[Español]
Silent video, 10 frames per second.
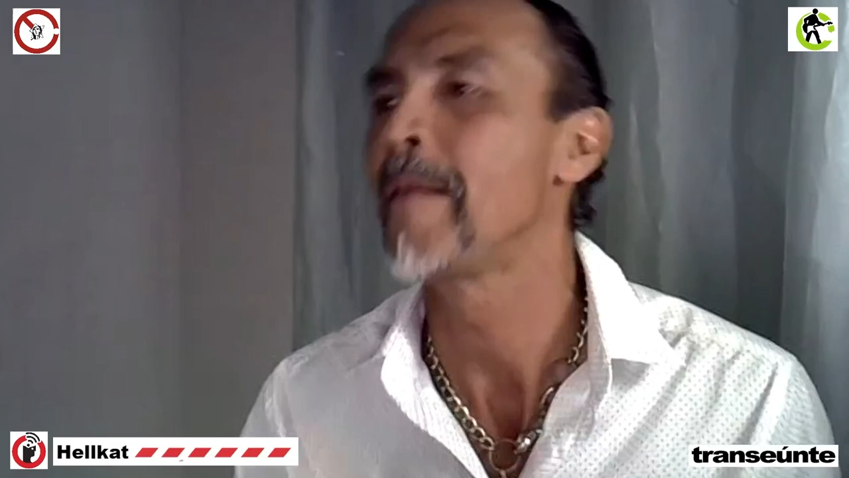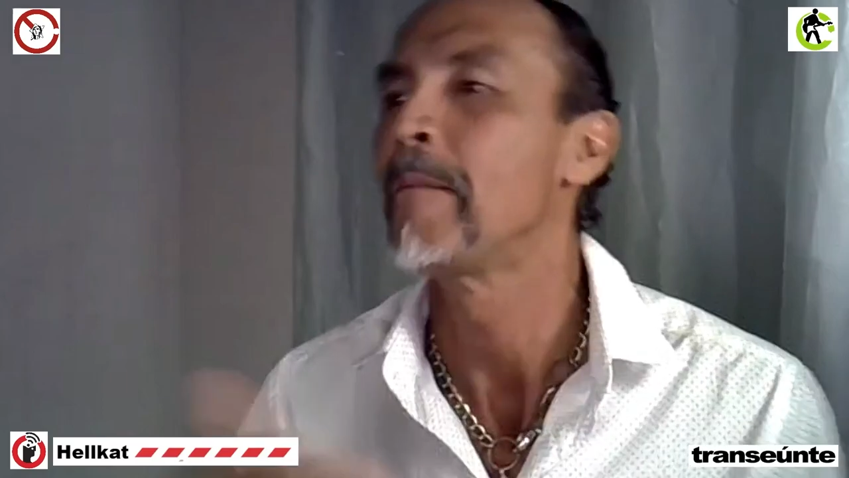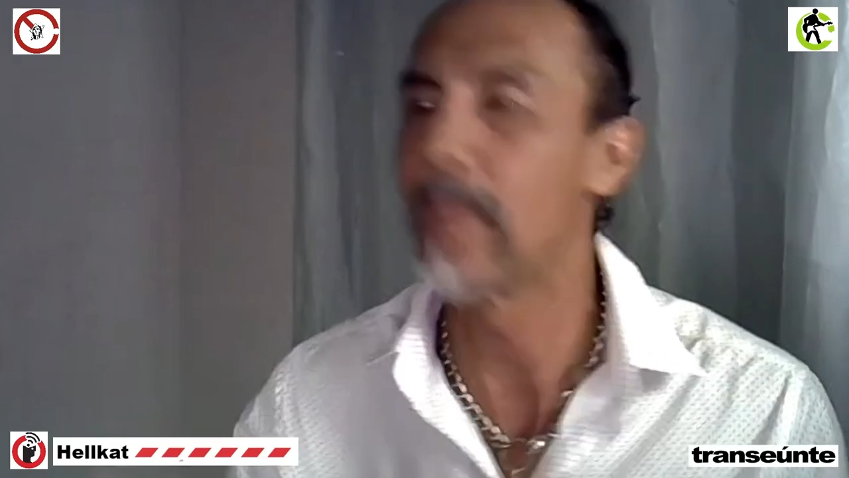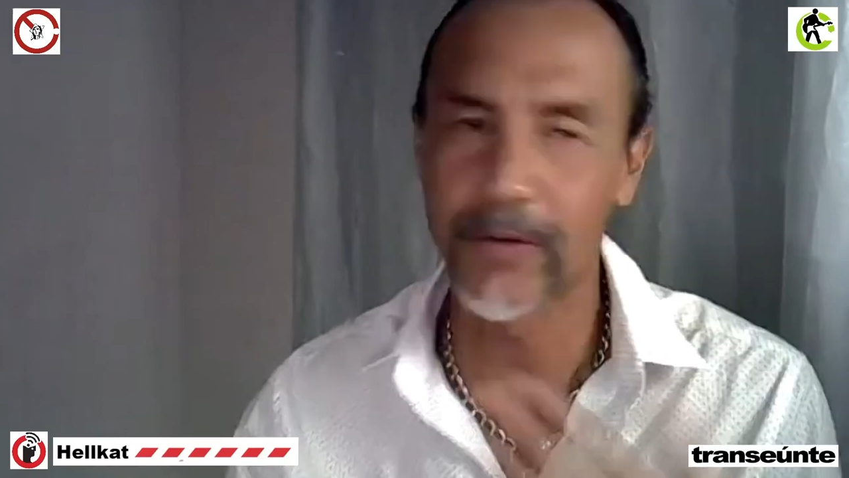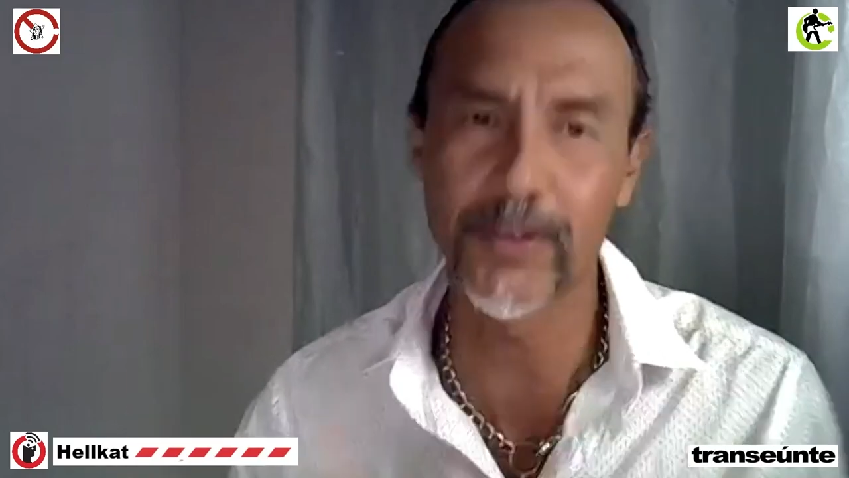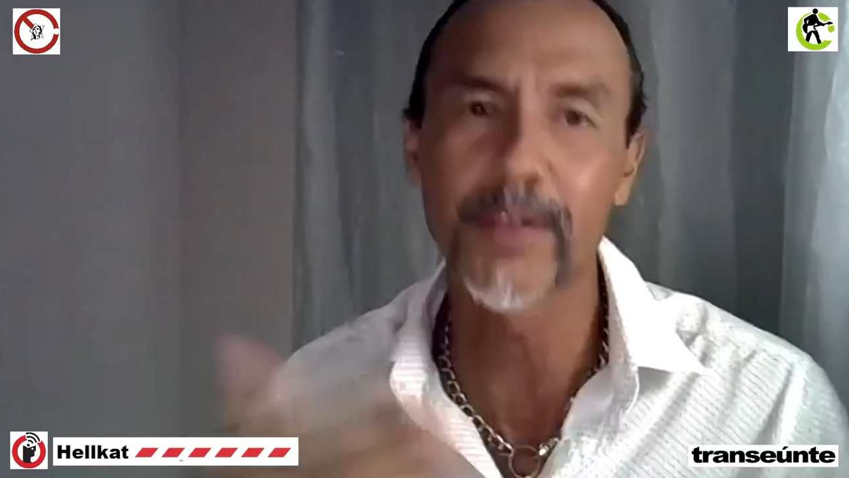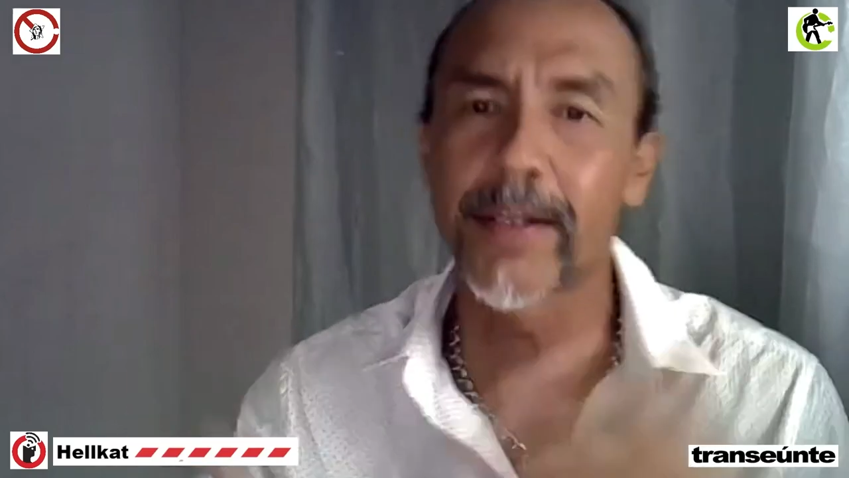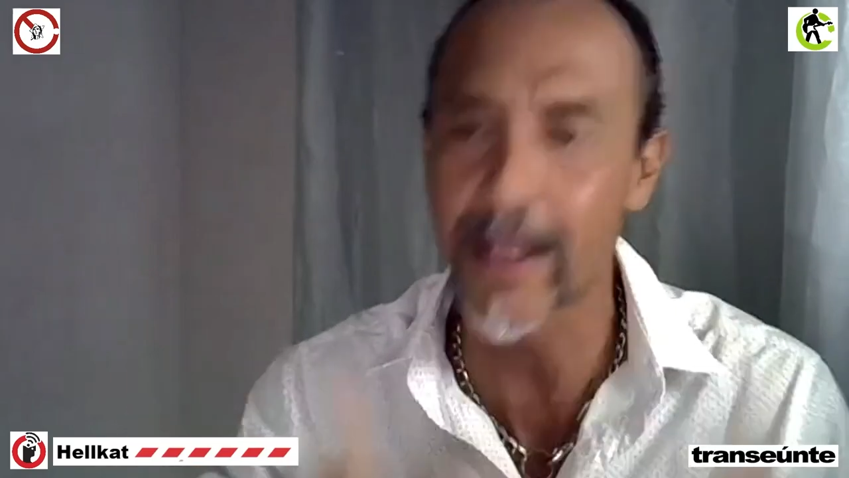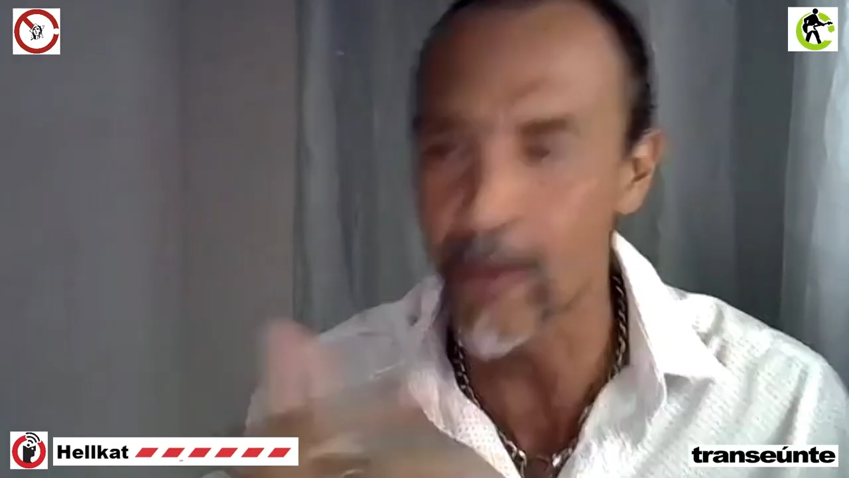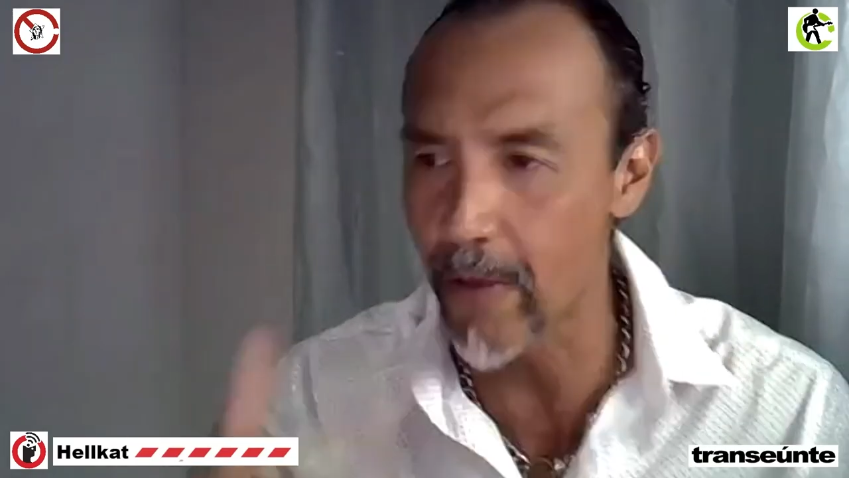pero estoy
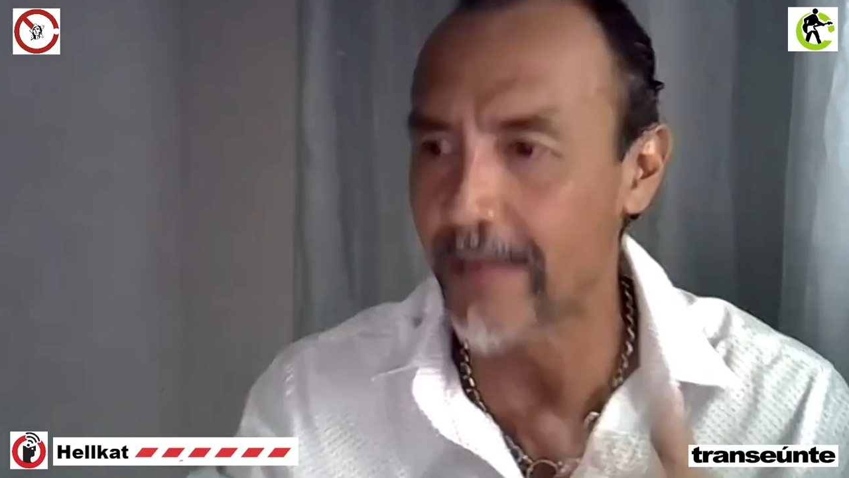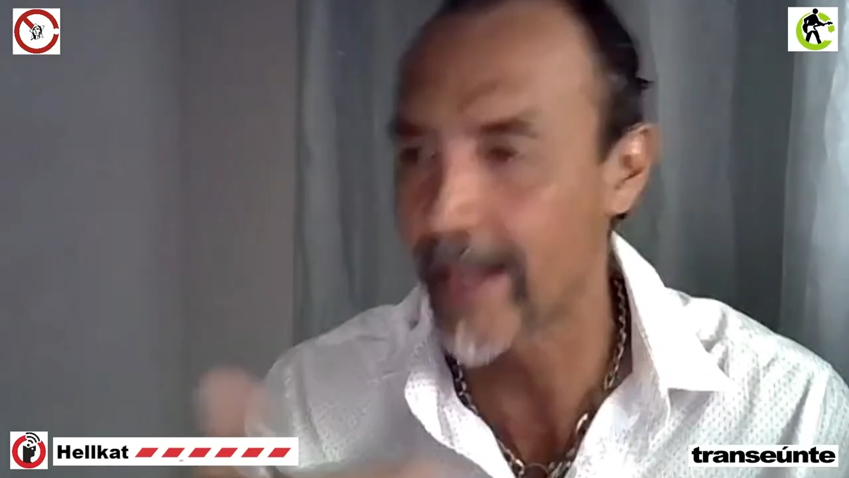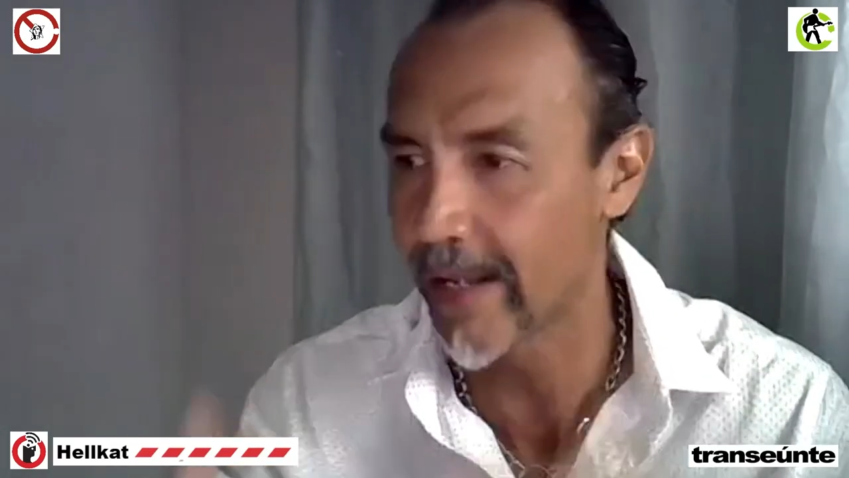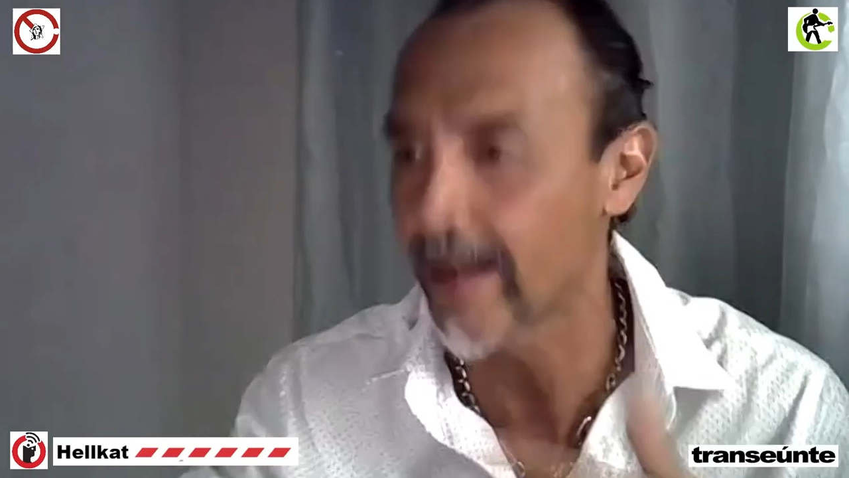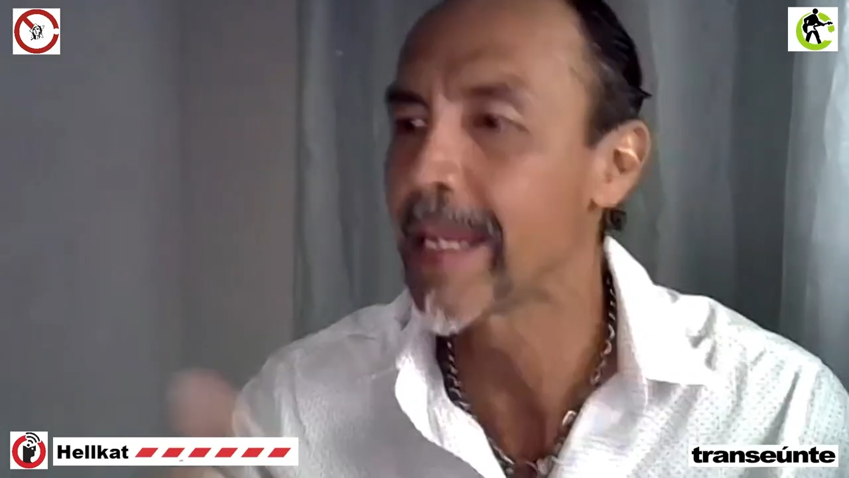tratando de hacer